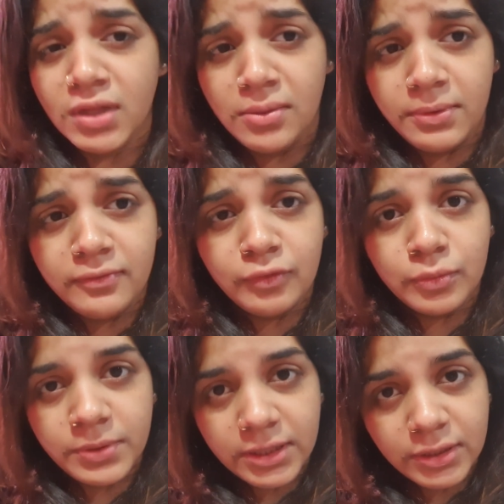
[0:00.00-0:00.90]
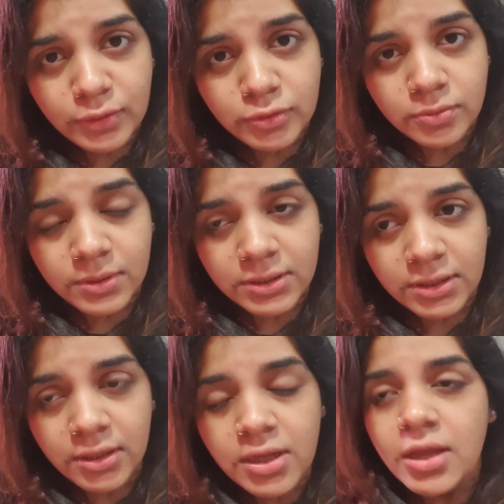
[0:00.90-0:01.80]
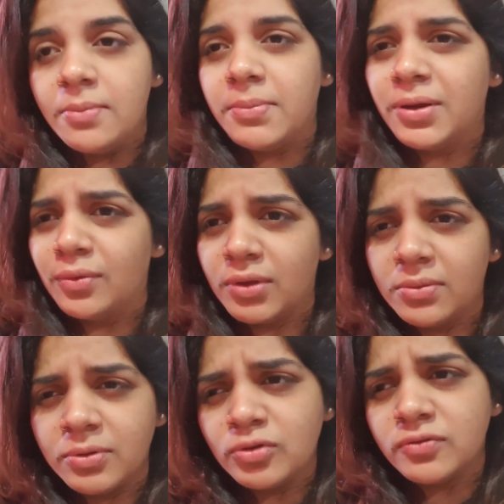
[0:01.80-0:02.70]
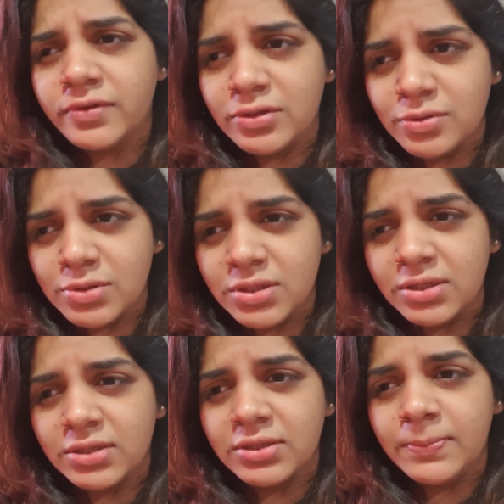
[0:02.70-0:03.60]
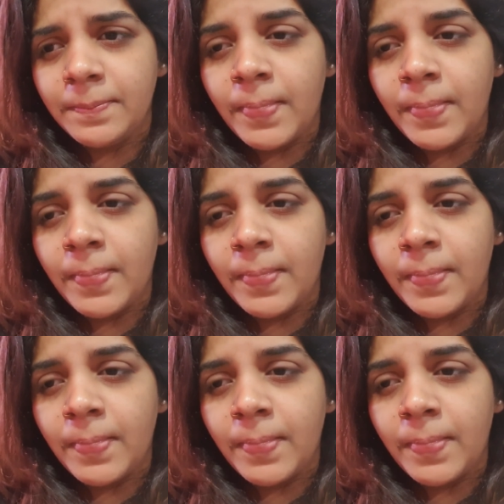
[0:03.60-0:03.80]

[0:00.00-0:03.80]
अमन वो भी एक यूट्यूबर थे मैंने उनके भी कुछ वीडियोस देखे थे